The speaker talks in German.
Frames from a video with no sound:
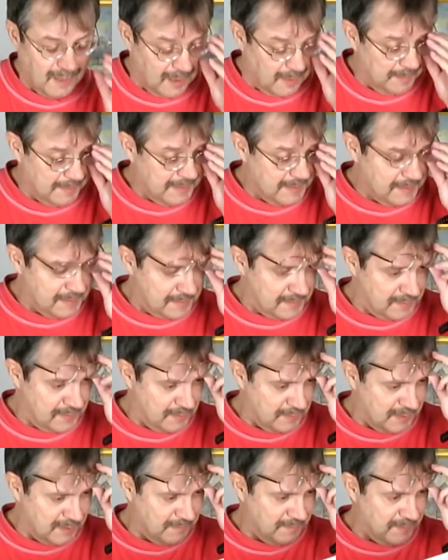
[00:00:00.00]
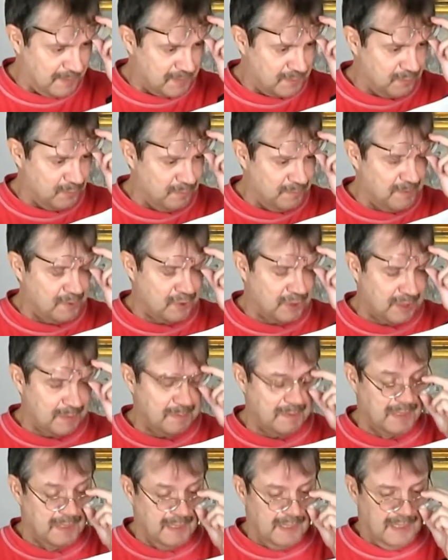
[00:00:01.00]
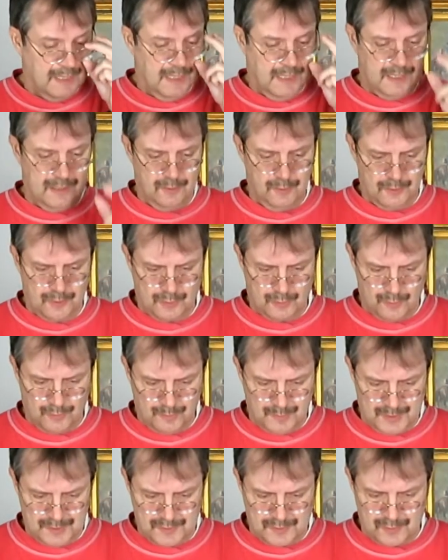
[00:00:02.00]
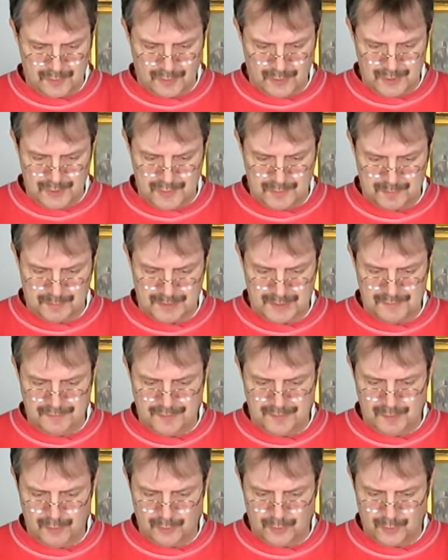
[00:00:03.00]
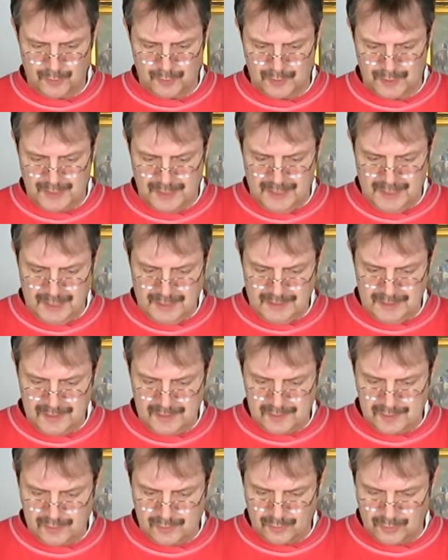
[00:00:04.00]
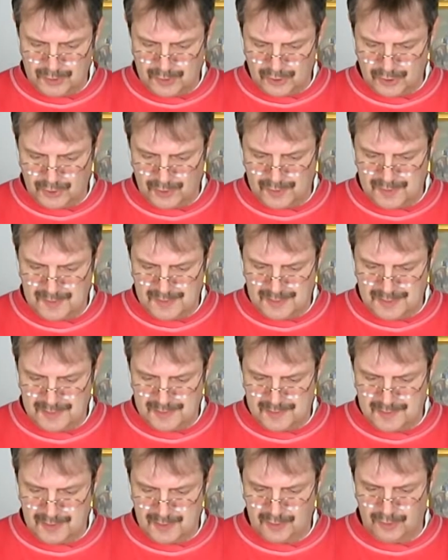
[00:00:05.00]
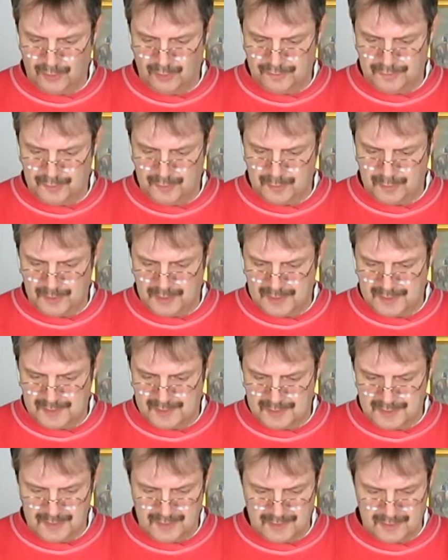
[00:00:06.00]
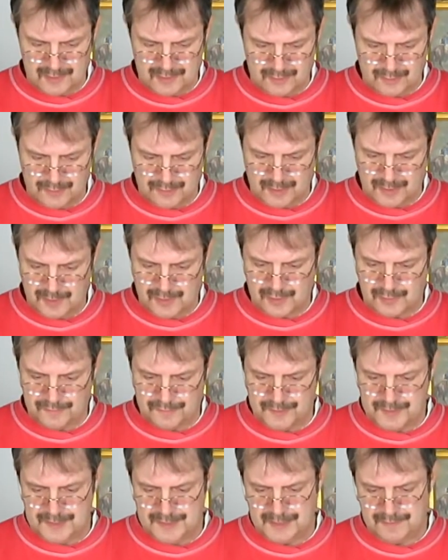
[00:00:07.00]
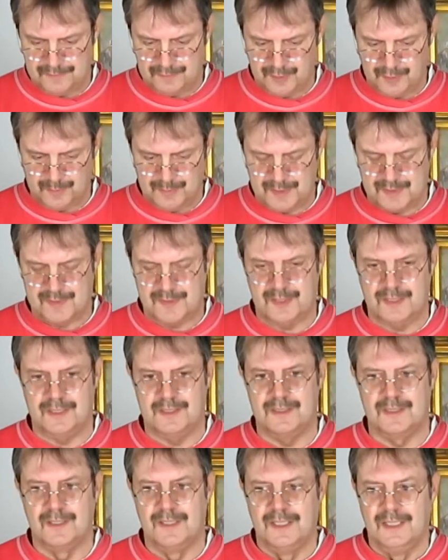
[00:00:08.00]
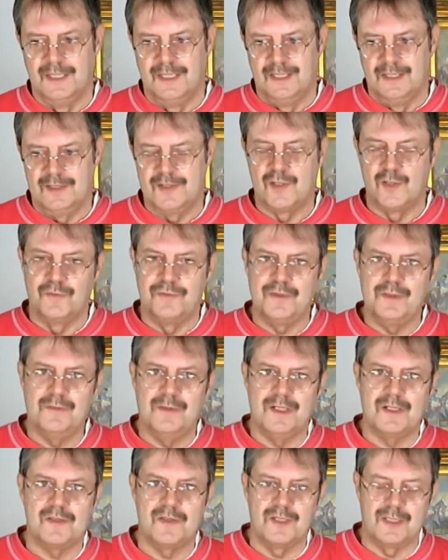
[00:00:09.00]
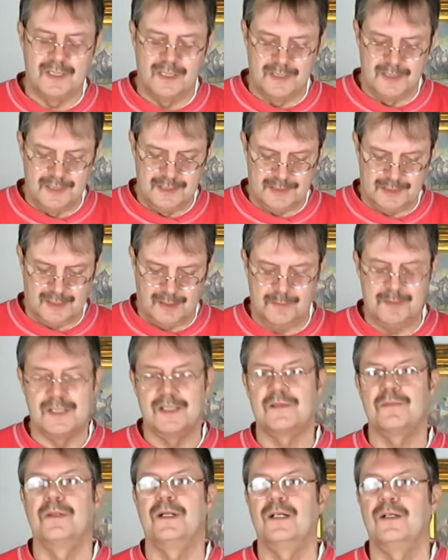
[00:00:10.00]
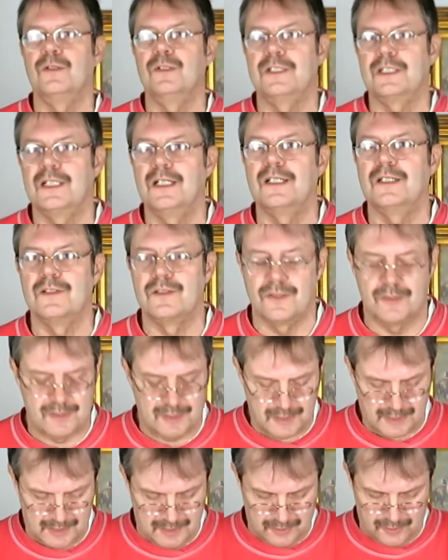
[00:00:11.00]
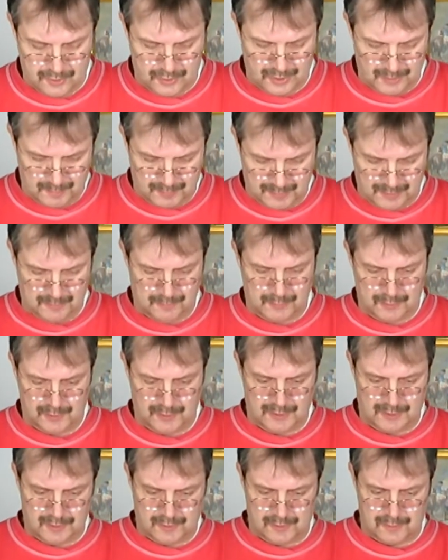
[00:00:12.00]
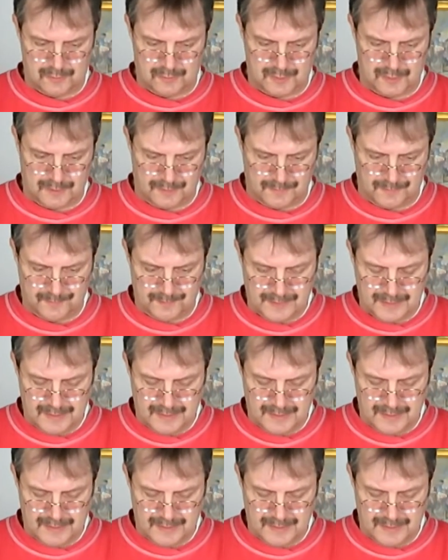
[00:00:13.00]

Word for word: Aber jetzt zu dem, was Uwe schreibt. Hallo Thomas, tolles Briefelot, das du geschossen hast. Ich hoffe, du hast nicht so, zu viel dafür bezahlt. Zu viel war es sicher nicht, aber es war auch kein totales Schnäppchen, muss ich dazu sagen.